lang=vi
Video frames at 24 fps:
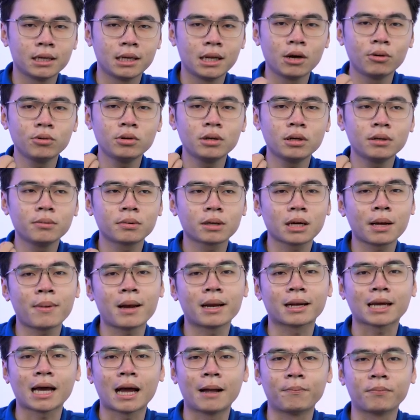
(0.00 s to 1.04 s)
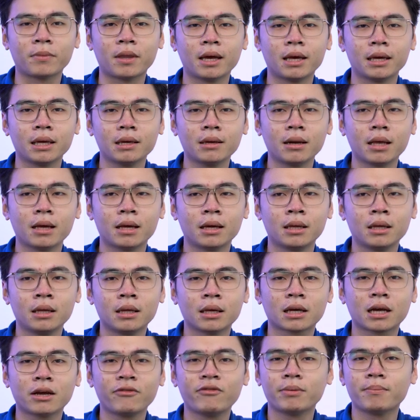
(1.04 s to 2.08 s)
nếu như các bạn cảm thấy là
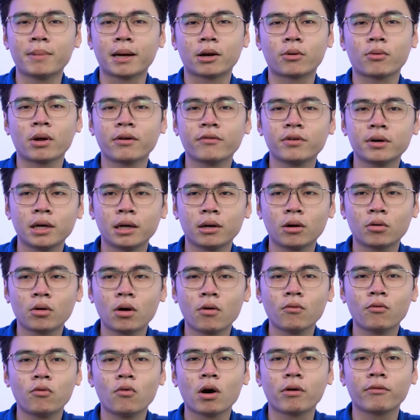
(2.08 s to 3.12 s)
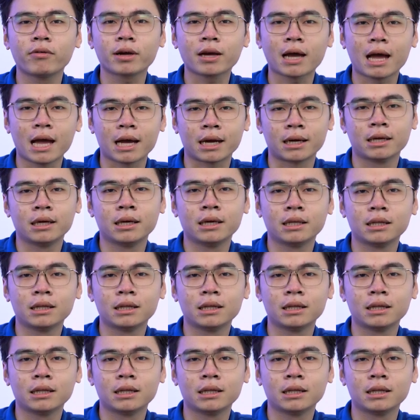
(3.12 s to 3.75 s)
cái phiên bản driver này nó không phù hợp với card